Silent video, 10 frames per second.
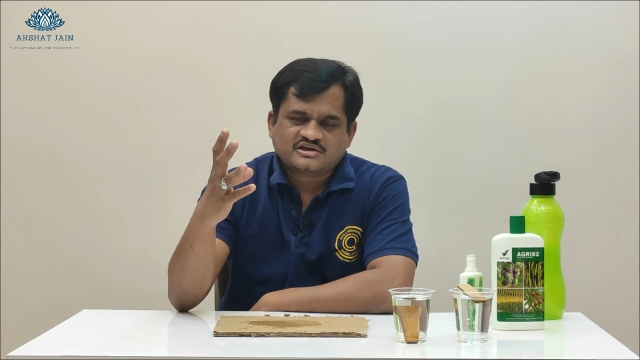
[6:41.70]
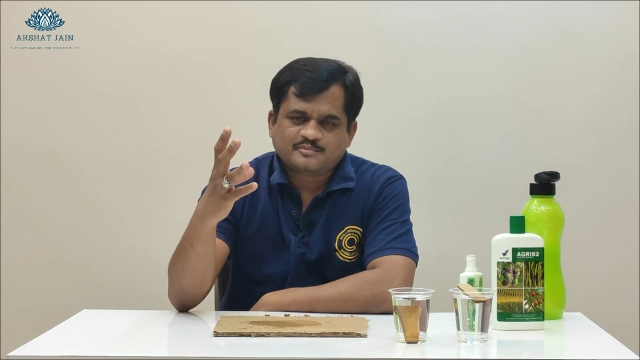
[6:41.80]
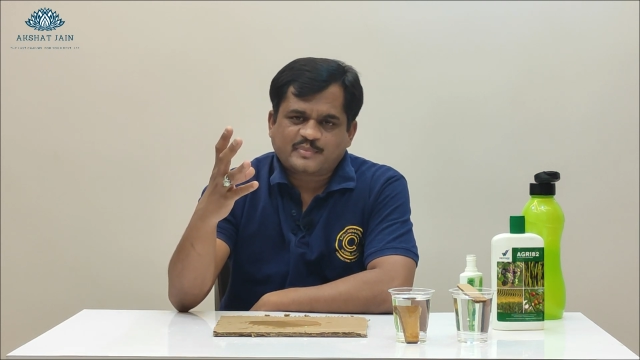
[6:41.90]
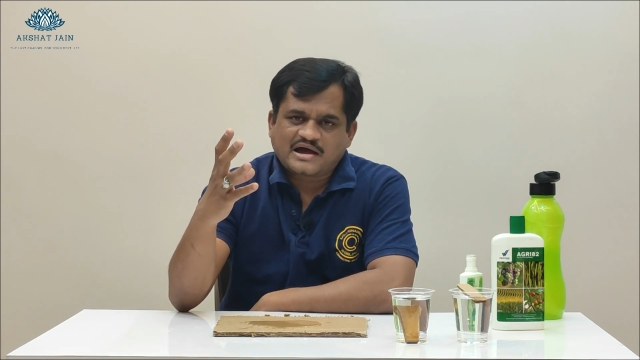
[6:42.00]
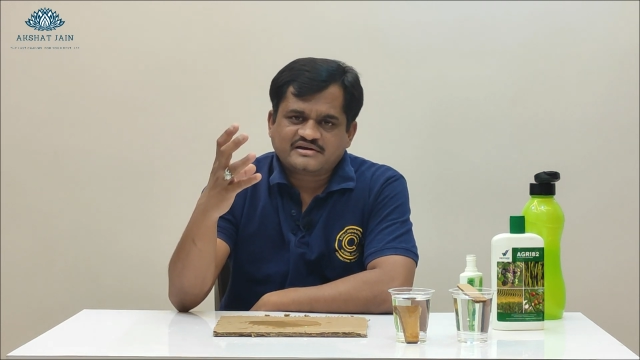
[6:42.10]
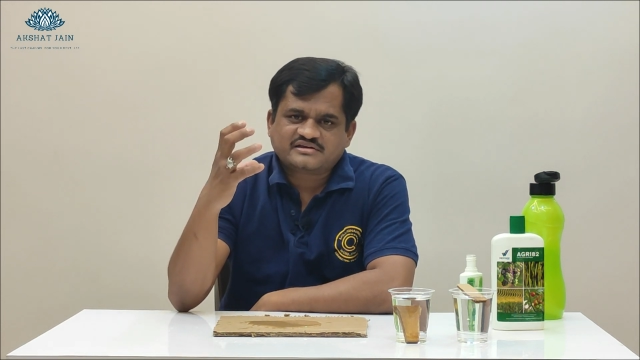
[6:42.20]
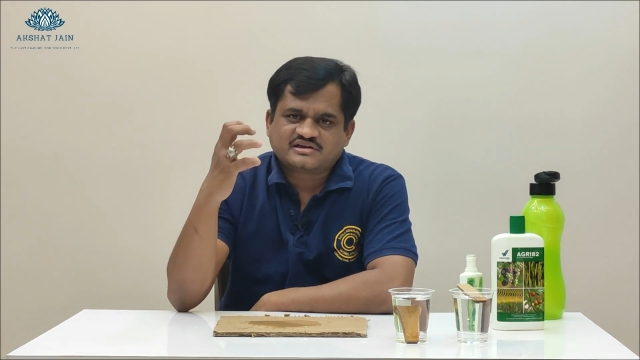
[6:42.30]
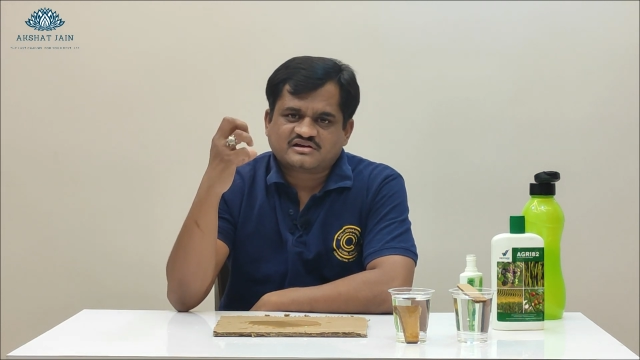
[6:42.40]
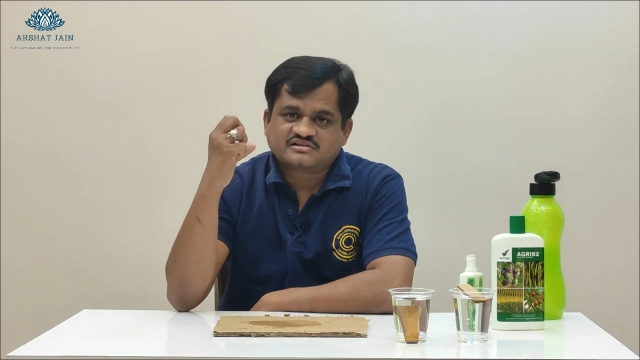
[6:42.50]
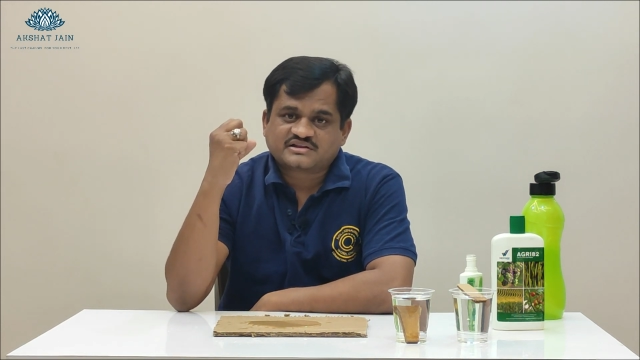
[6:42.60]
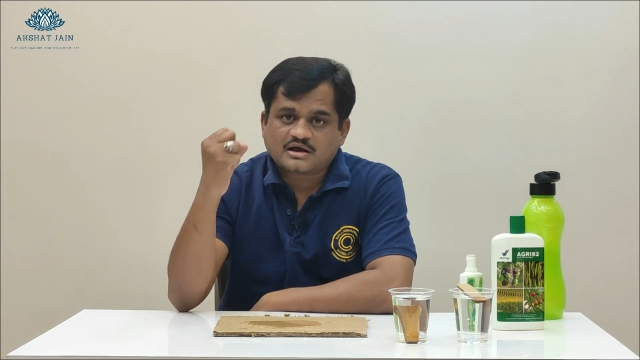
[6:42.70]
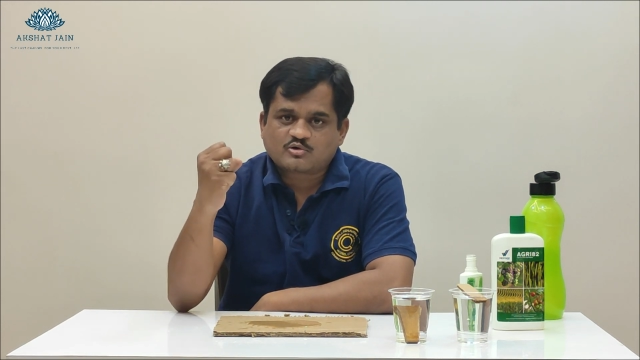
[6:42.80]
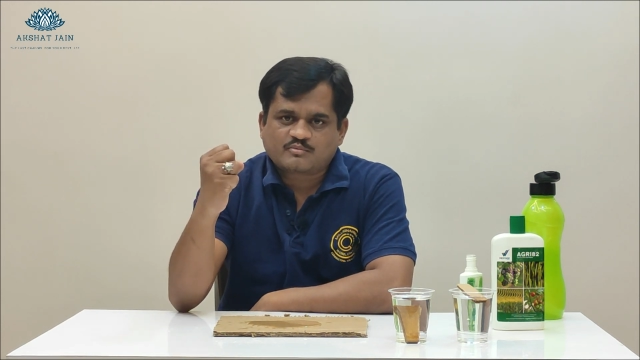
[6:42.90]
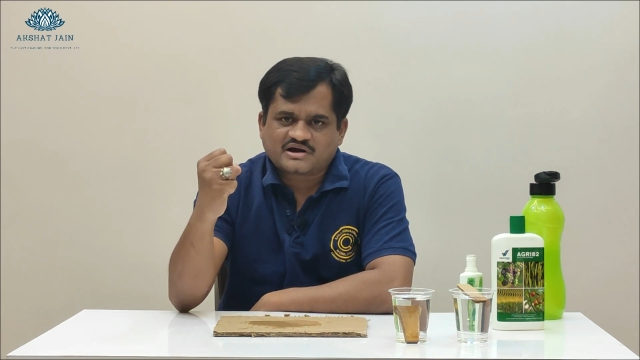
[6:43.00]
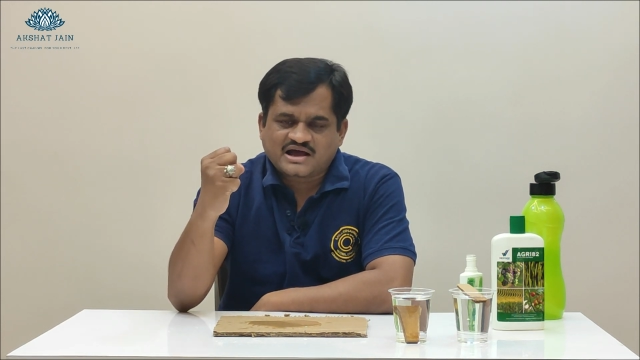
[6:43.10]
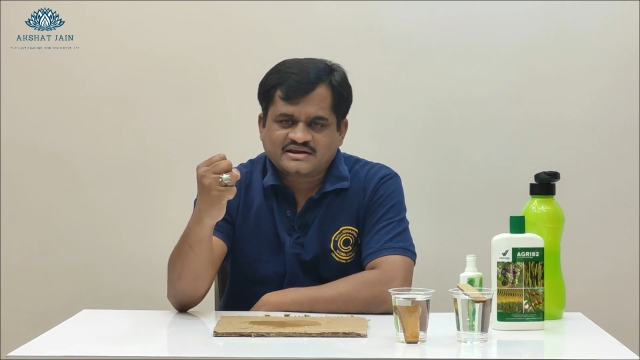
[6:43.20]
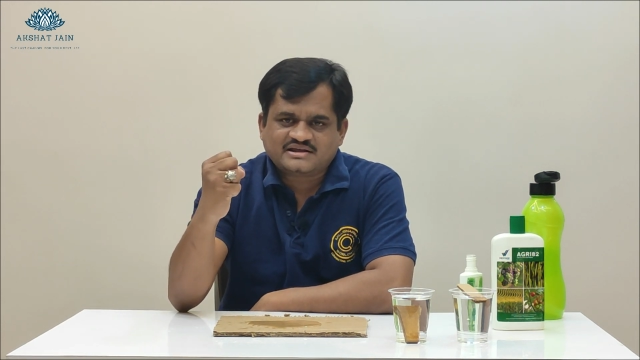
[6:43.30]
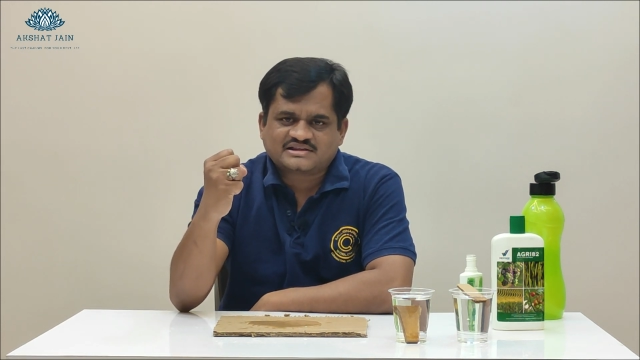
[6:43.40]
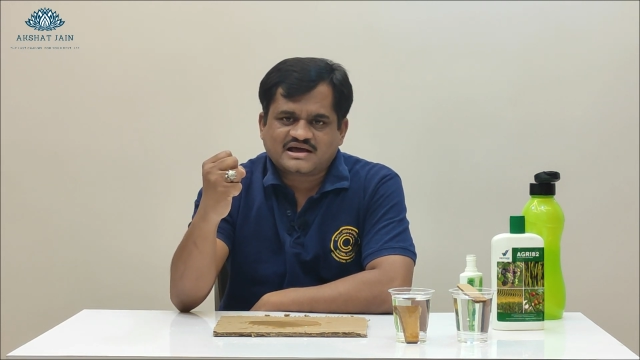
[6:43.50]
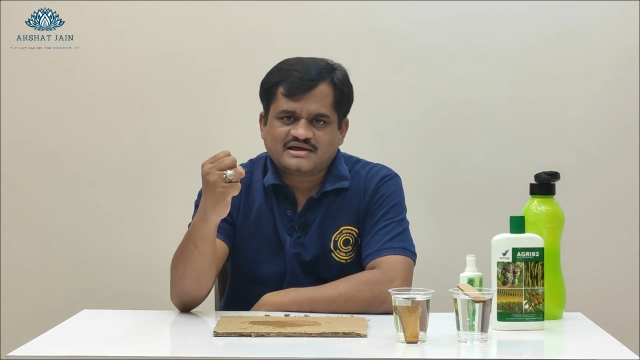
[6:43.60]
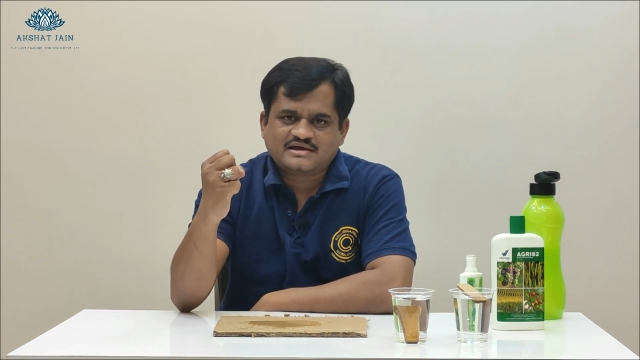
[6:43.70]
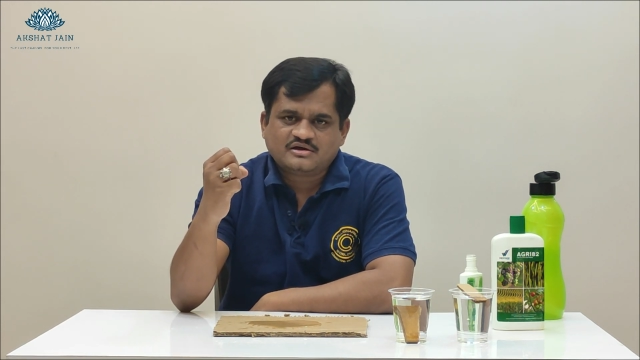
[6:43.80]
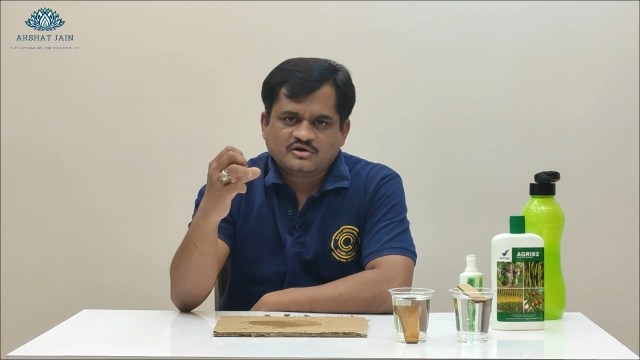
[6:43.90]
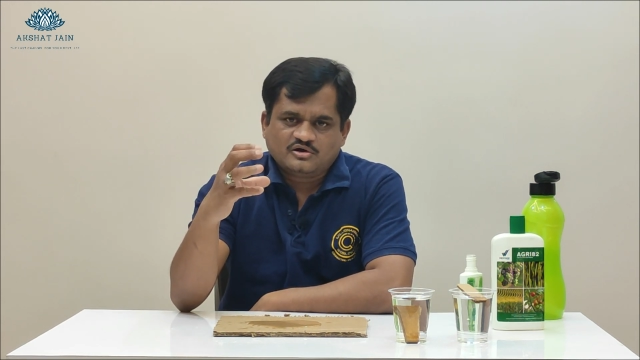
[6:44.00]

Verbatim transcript: कि पानी की घनता को बढ़ा देता है